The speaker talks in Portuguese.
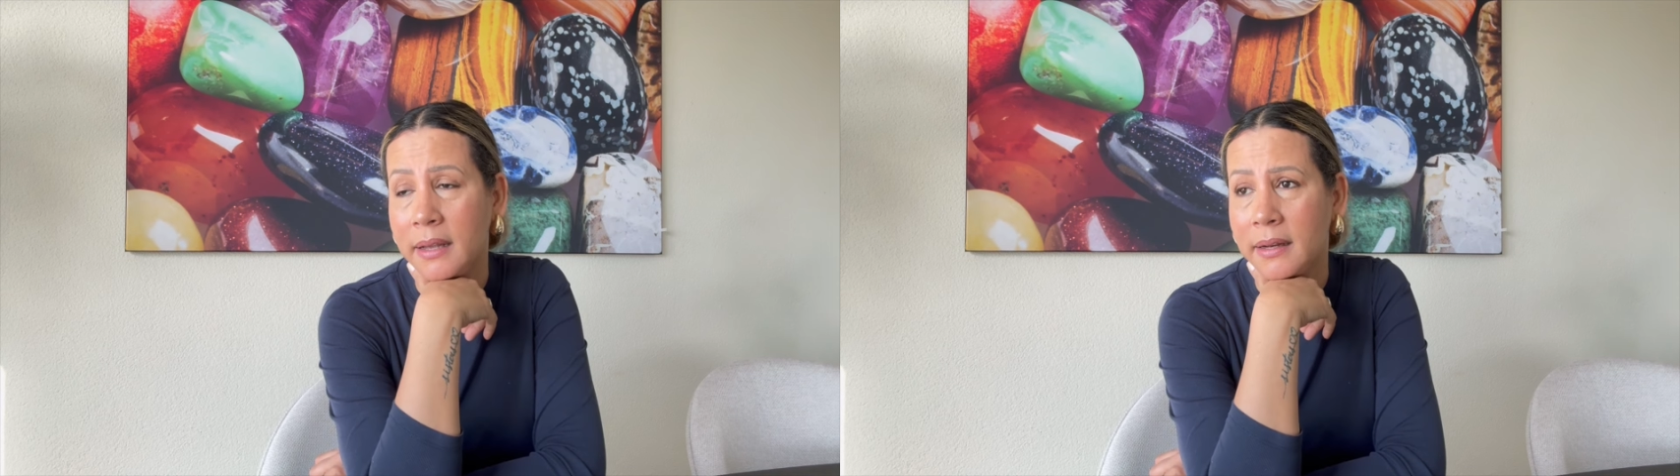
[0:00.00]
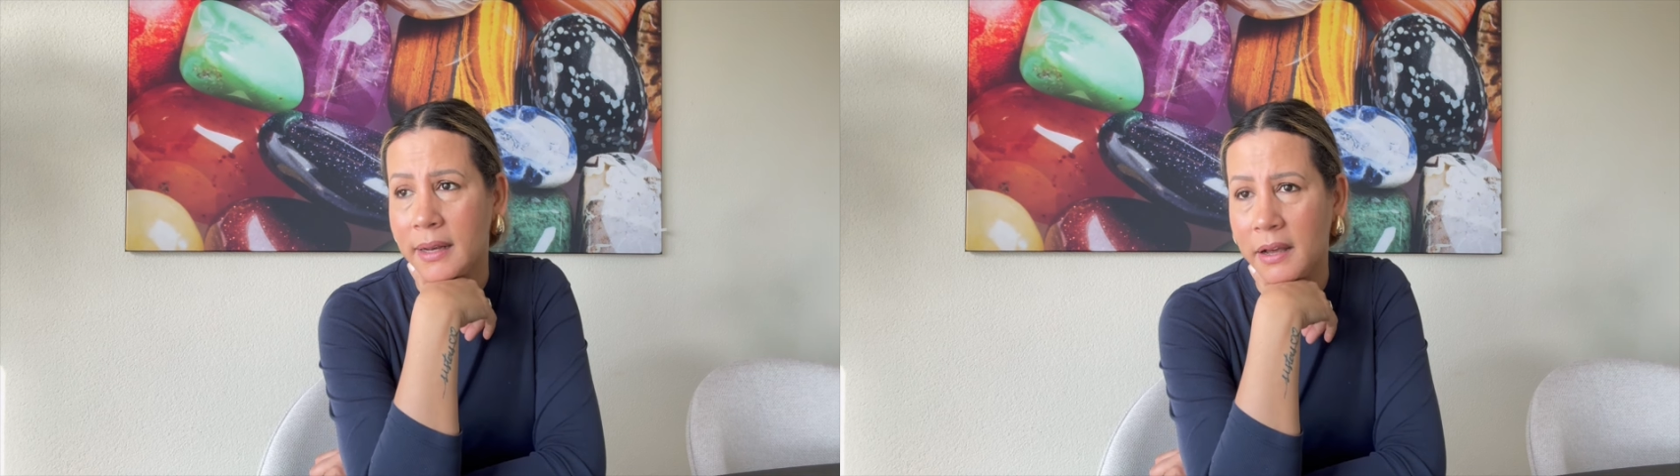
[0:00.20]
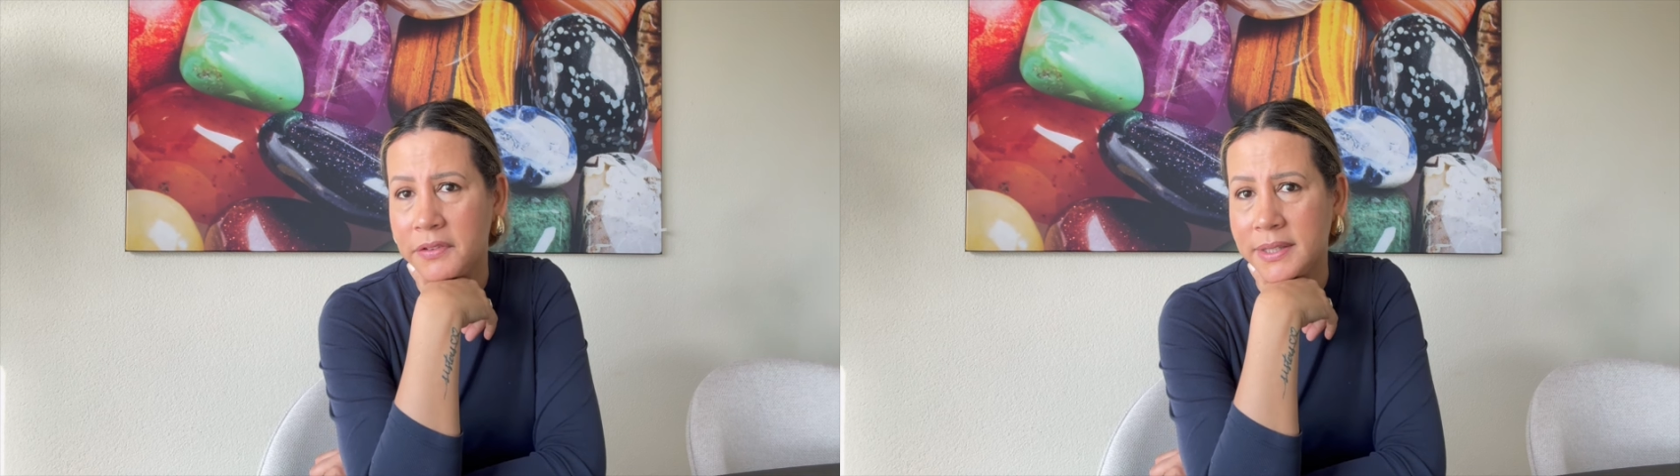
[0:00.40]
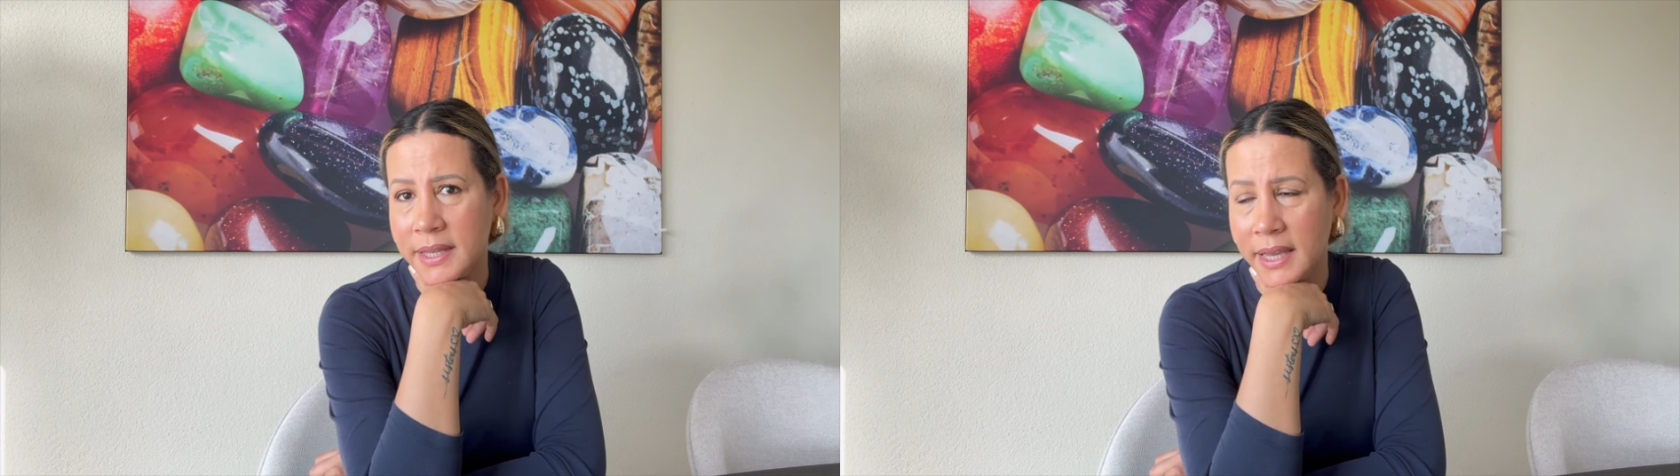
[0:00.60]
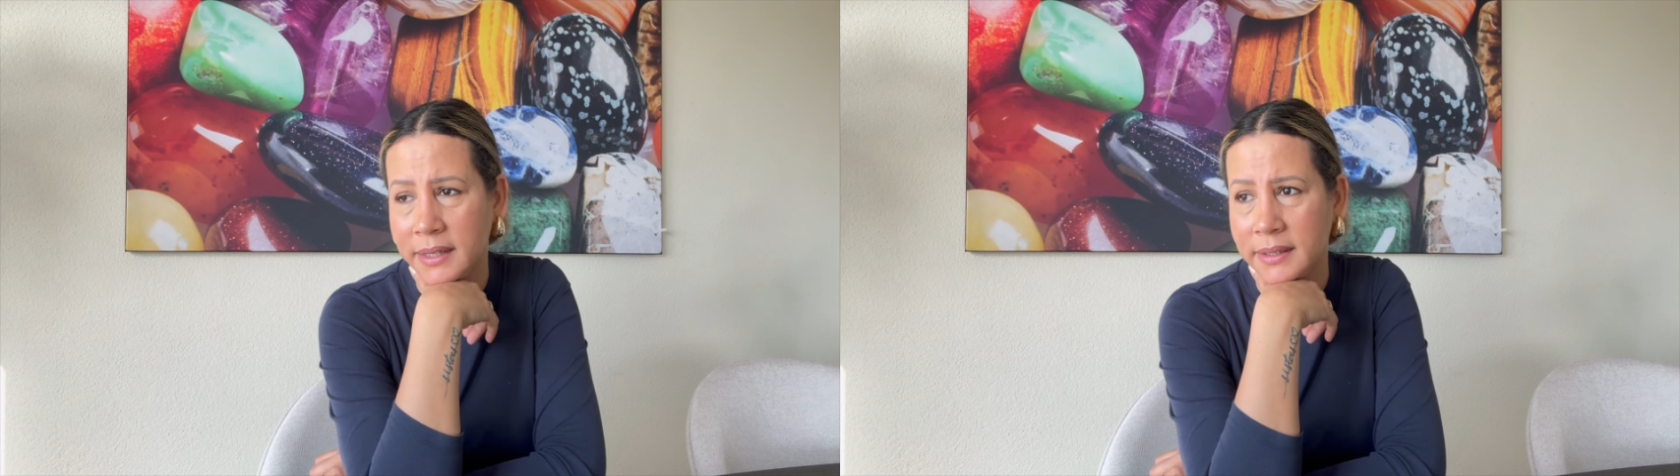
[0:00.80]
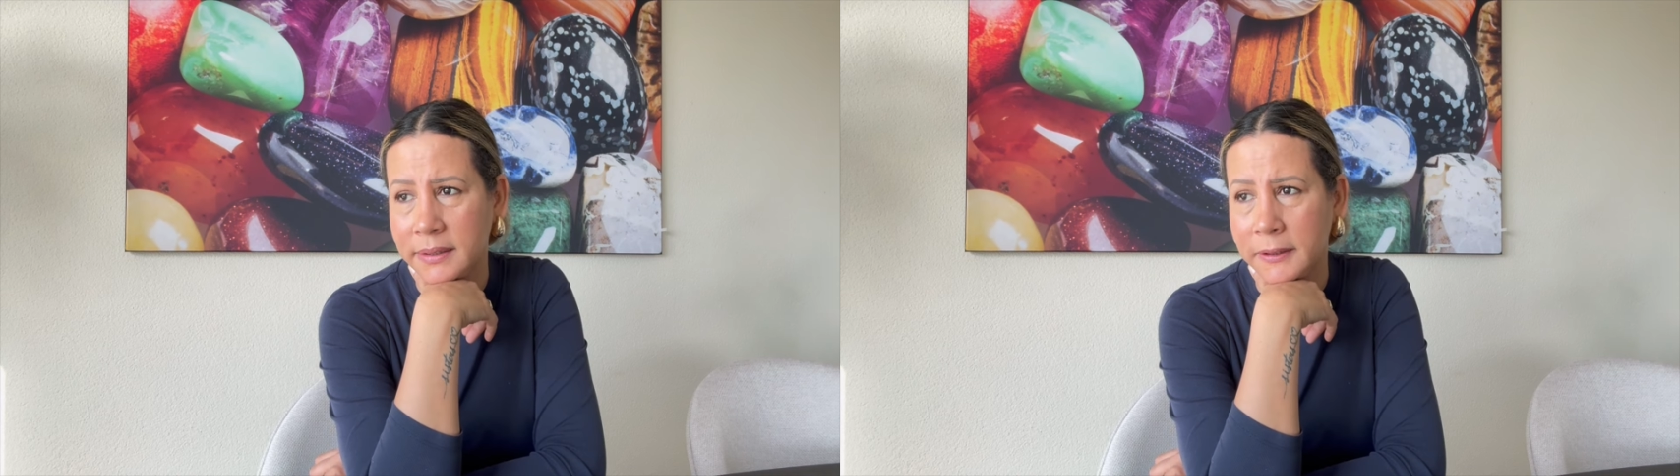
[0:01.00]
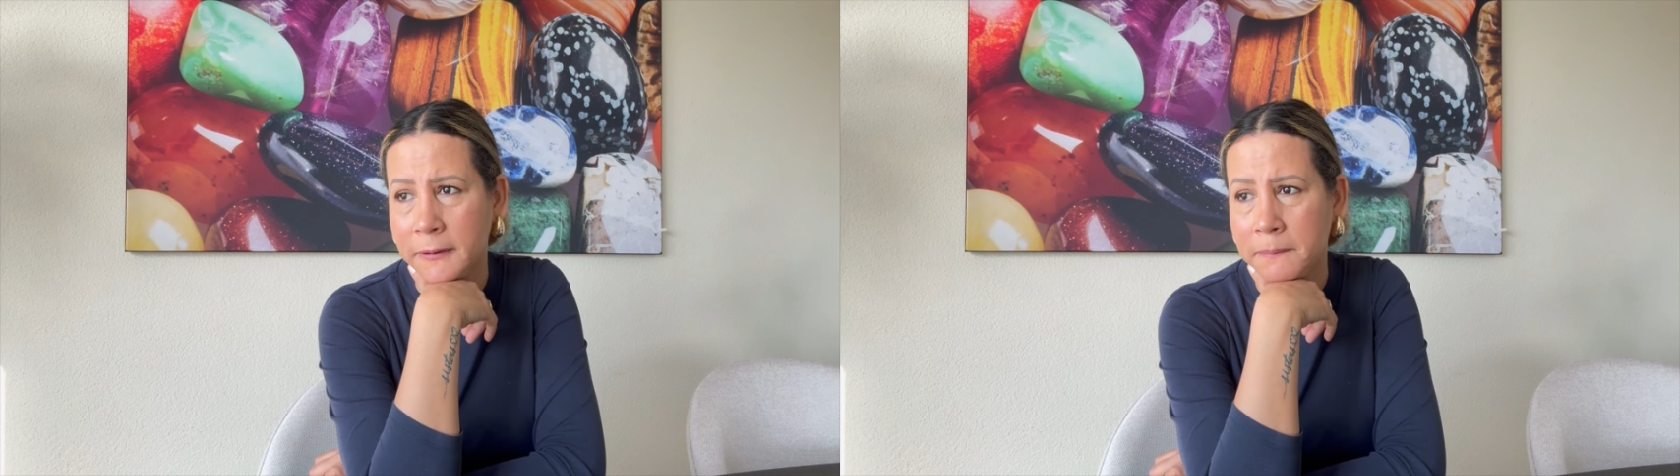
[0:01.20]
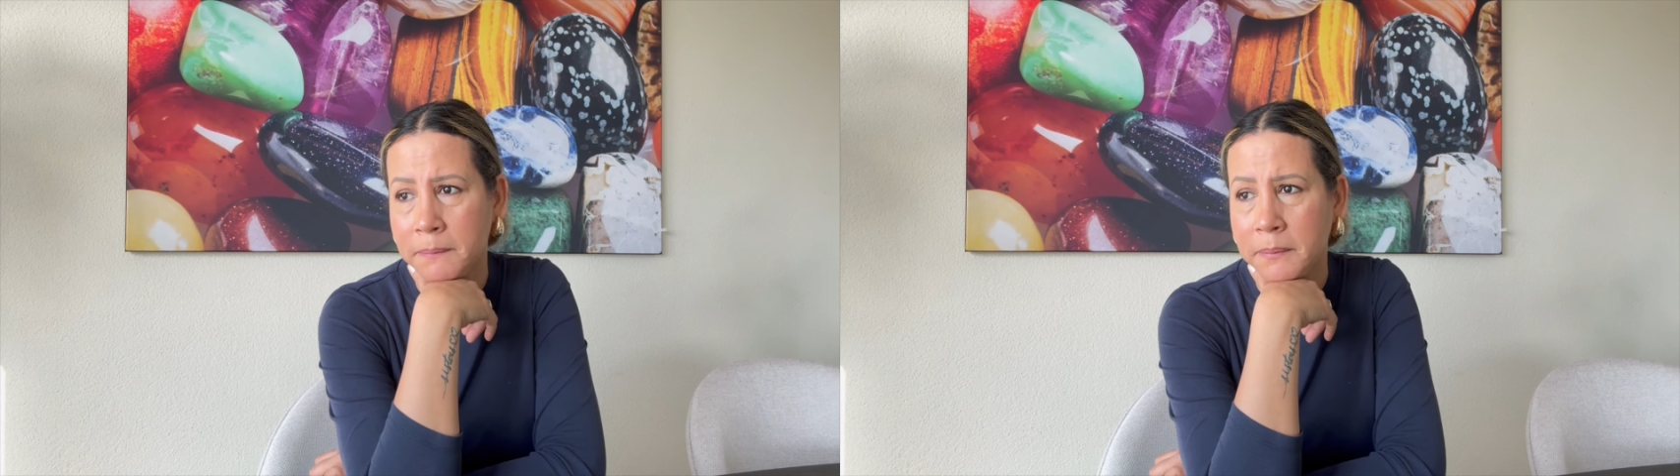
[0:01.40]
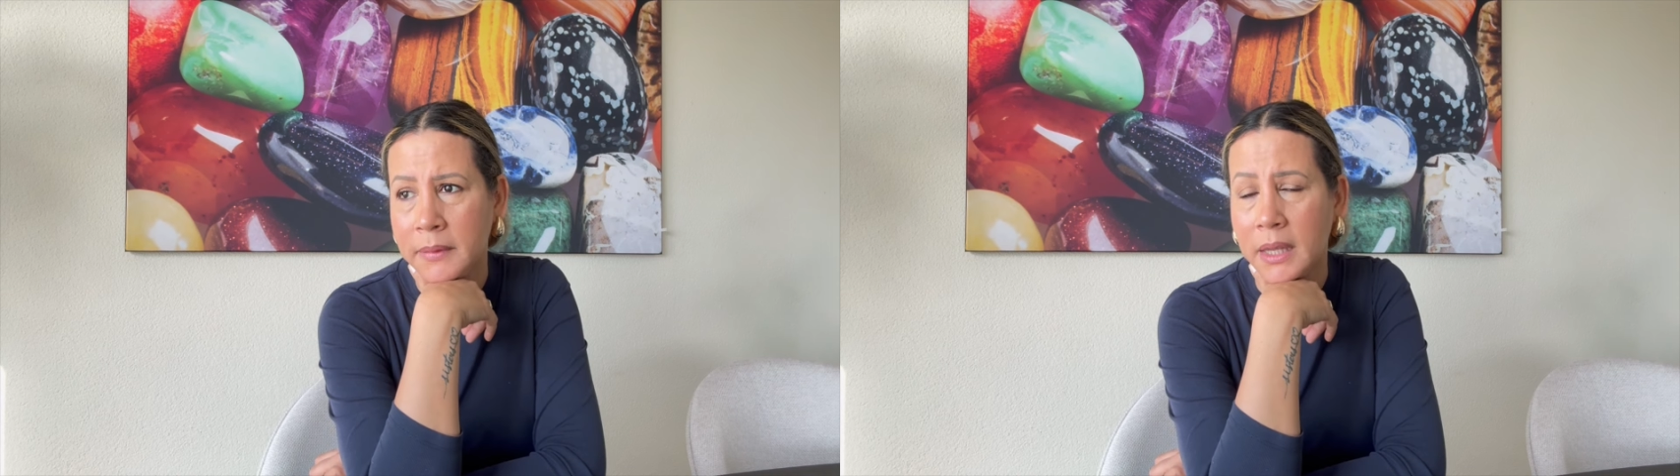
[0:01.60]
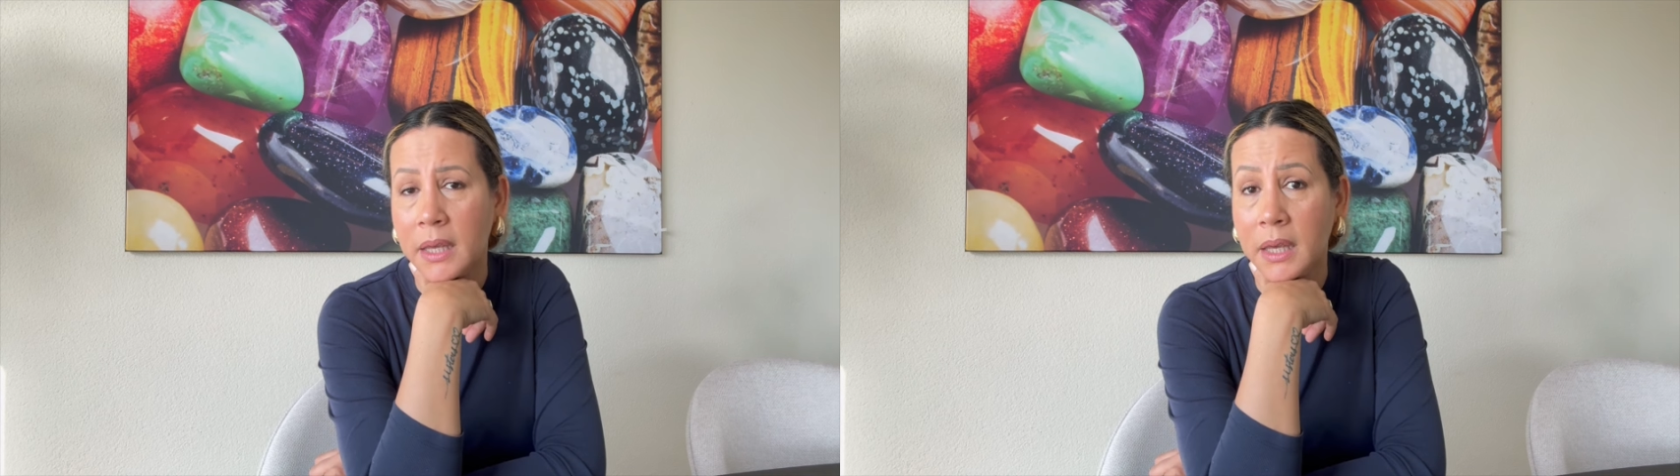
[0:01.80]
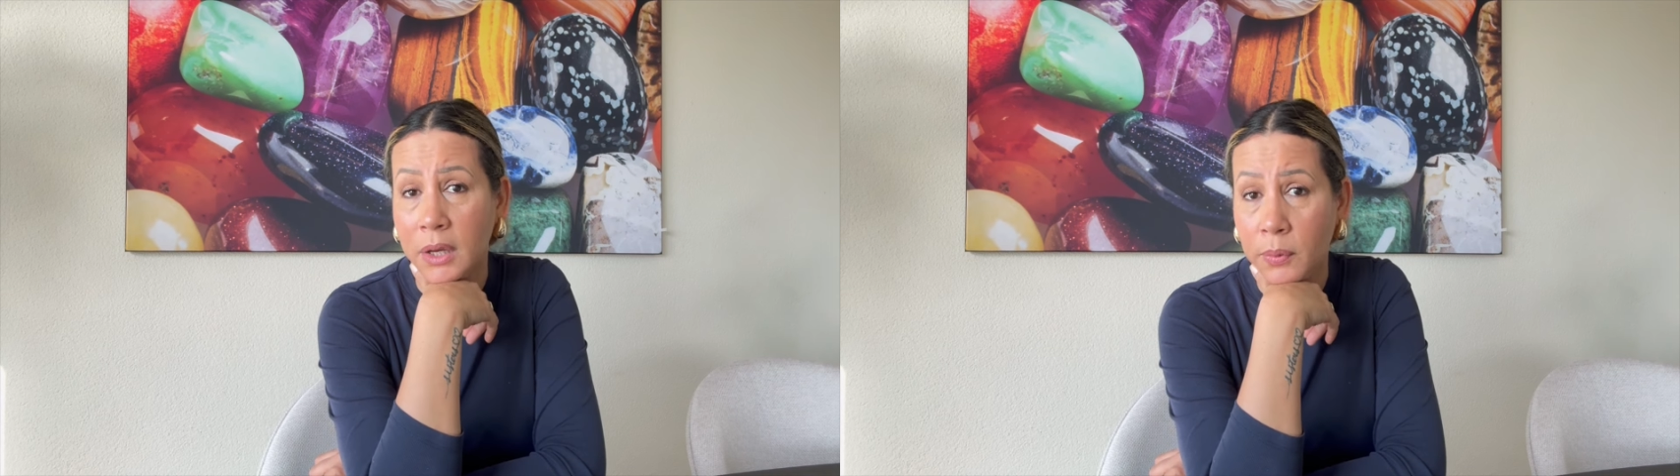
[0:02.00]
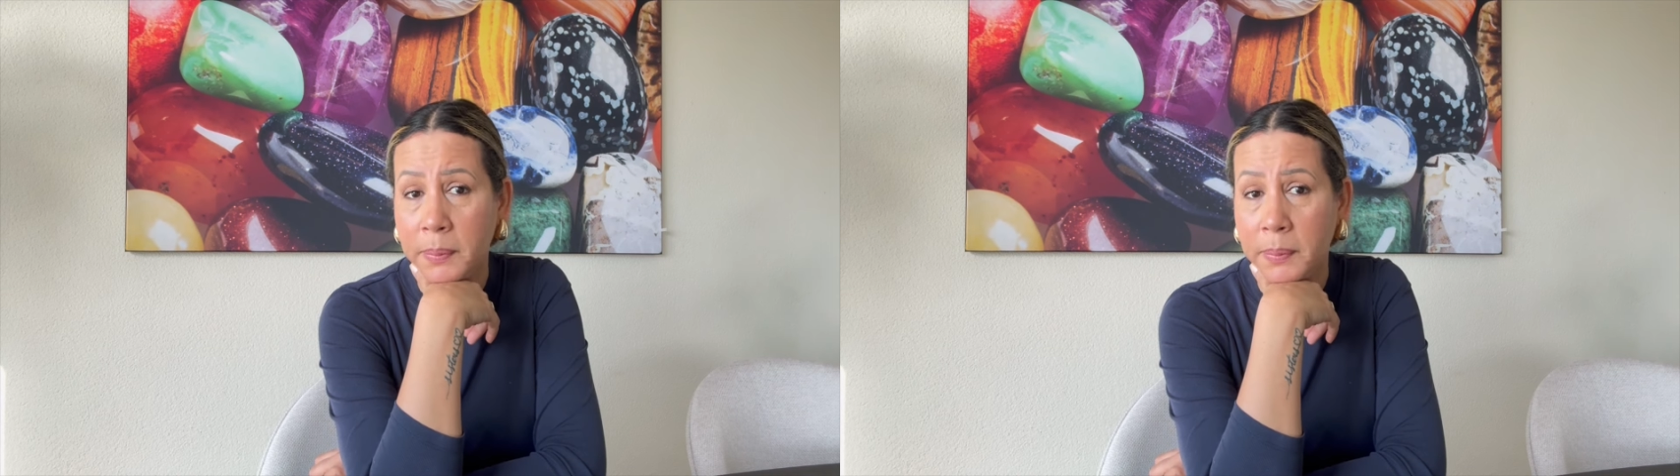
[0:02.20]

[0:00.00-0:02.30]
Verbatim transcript: lave seca, eu